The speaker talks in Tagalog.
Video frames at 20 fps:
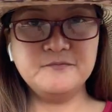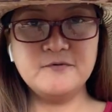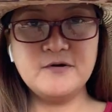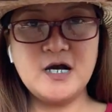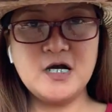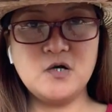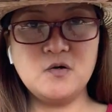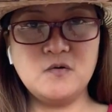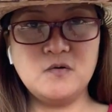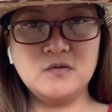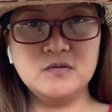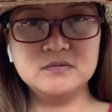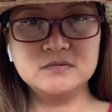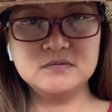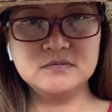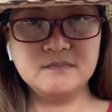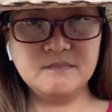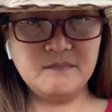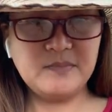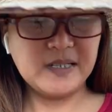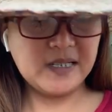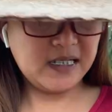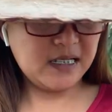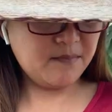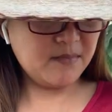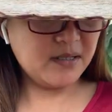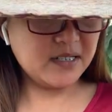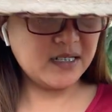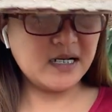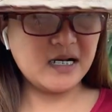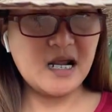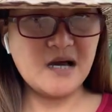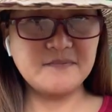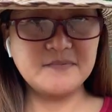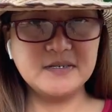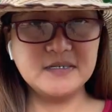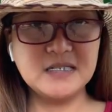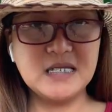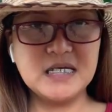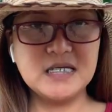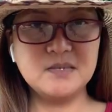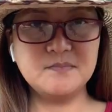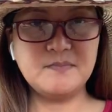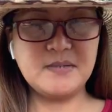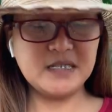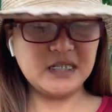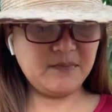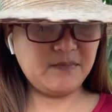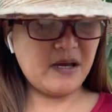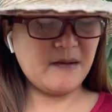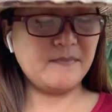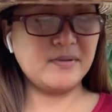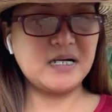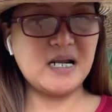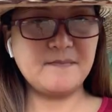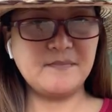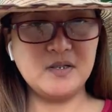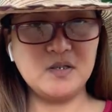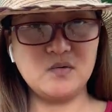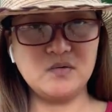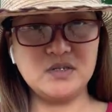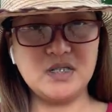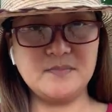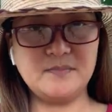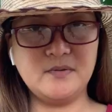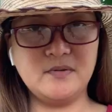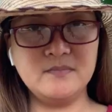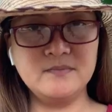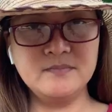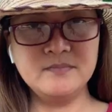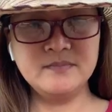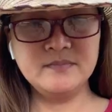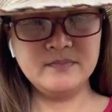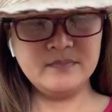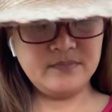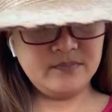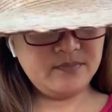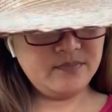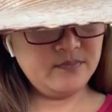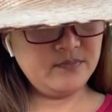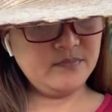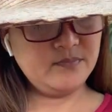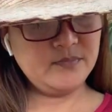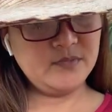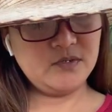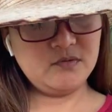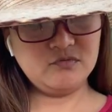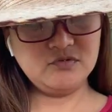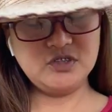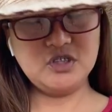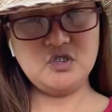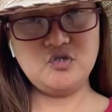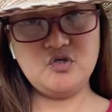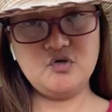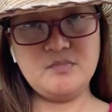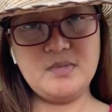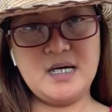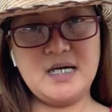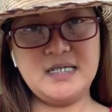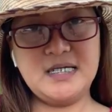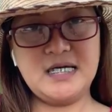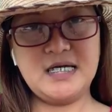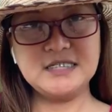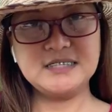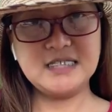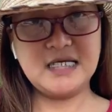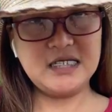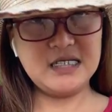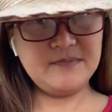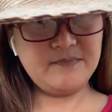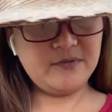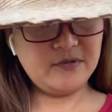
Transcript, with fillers: po ako pagka magra-raffle na pag ipaparapol ko na po kung sino yung mga nakasali